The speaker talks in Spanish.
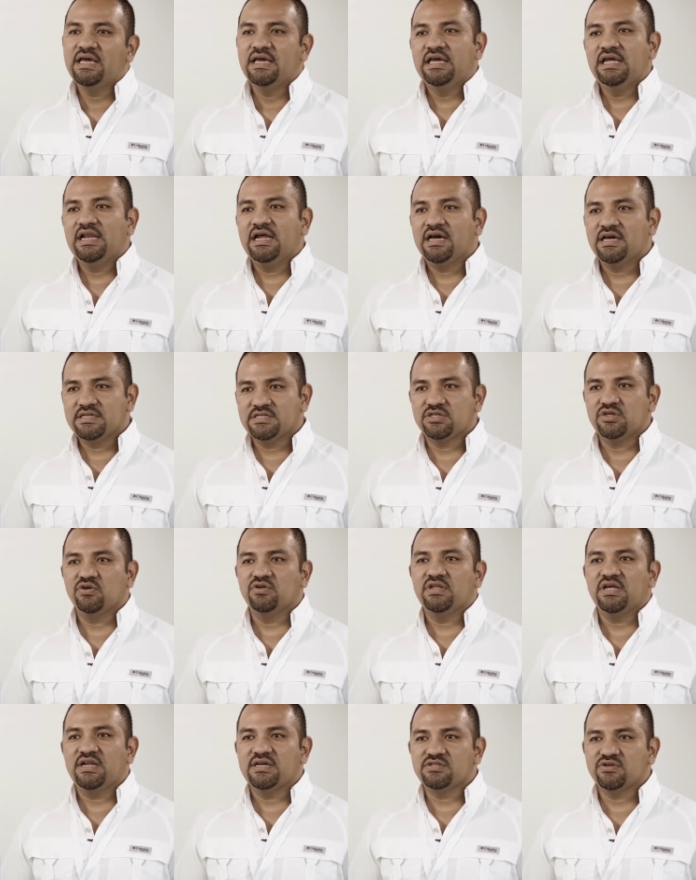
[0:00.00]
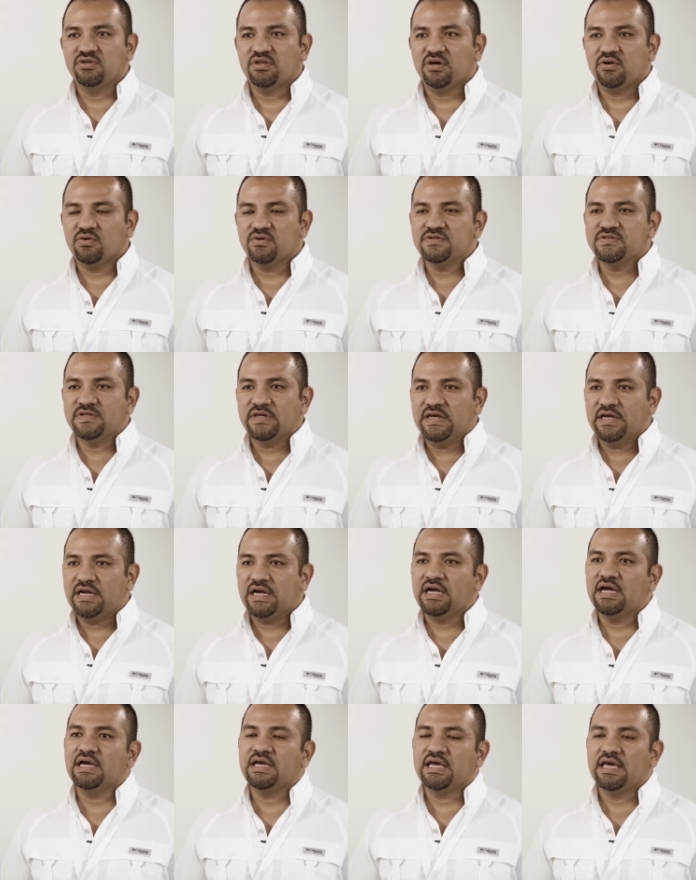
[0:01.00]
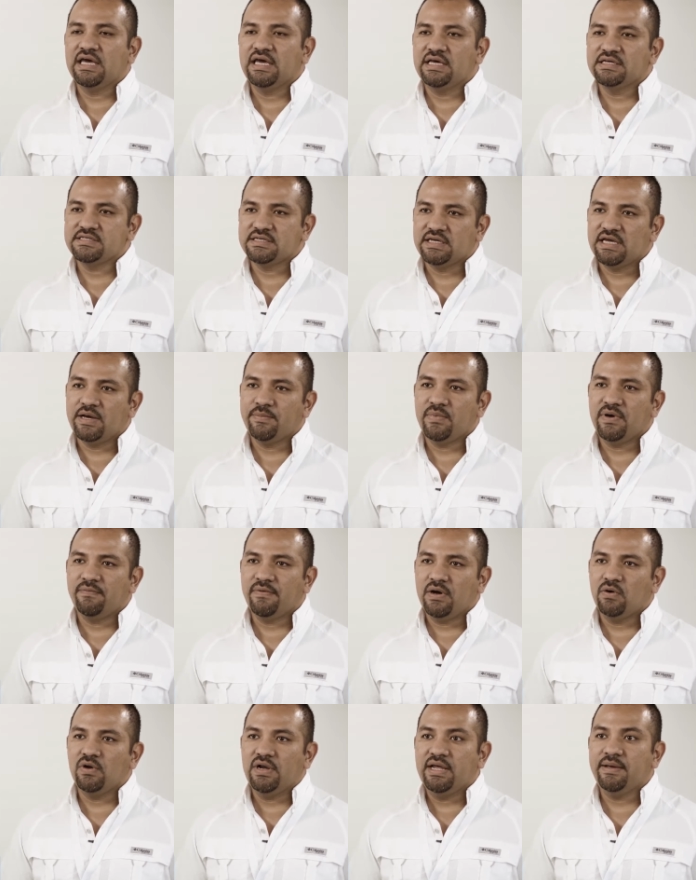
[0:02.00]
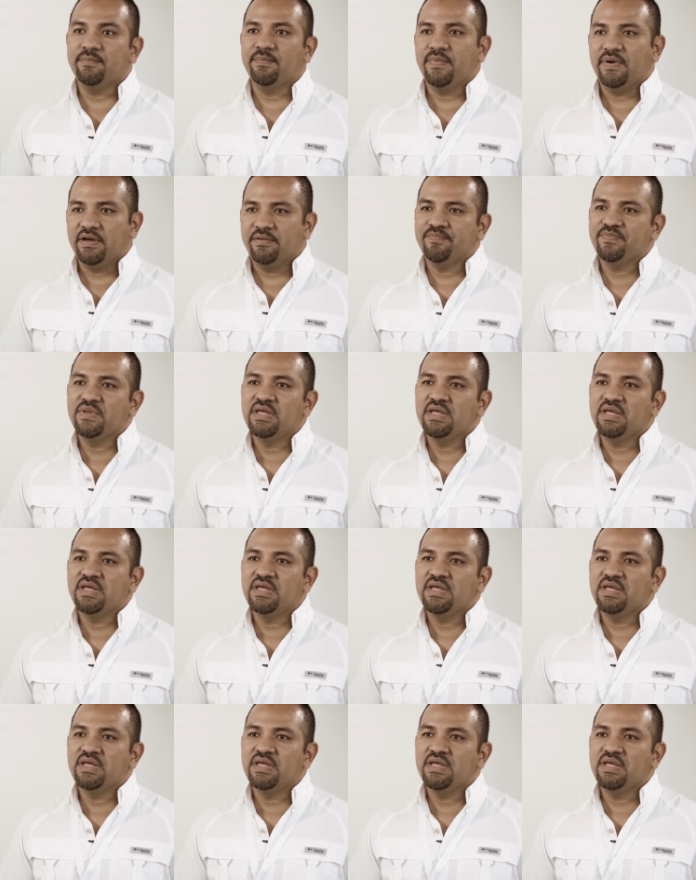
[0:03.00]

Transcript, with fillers: y la gestión de la zona costera que se llama Bajo Lempa